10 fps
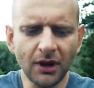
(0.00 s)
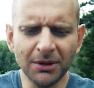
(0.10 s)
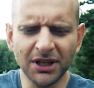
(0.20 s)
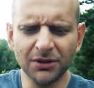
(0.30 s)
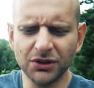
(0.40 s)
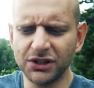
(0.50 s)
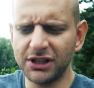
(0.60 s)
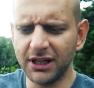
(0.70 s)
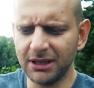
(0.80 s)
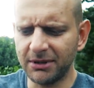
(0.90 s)
Materiał dosyć
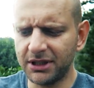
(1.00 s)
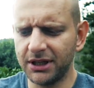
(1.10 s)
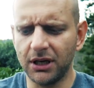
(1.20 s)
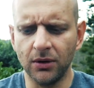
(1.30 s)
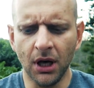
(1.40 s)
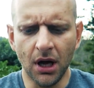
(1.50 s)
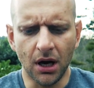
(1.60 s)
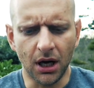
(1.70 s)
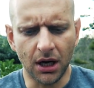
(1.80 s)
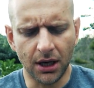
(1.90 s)
lekki, materiał
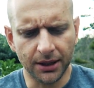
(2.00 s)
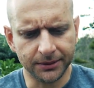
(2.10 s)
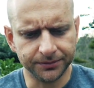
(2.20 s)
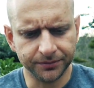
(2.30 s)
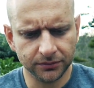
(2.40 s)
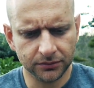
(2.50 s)
mm,